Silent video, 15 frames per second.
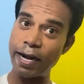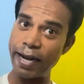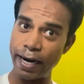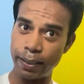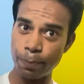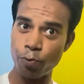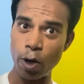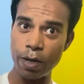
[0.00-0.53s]

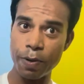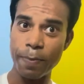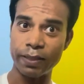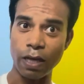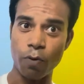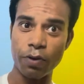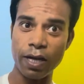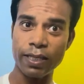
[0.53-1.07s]
नेगेटिव पॉइंट भी
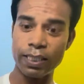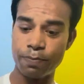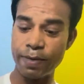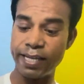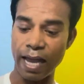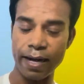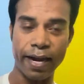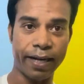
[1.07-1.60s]
बताऊंगा कि इसमें
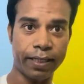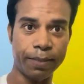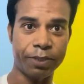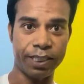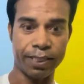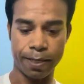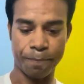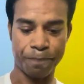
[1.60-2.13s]
क्या नेगेटिव
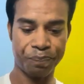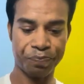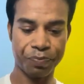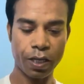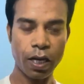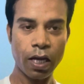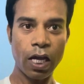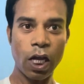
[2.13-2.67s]
चीज है
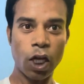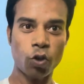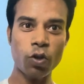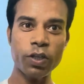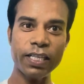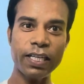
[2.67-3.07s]
तो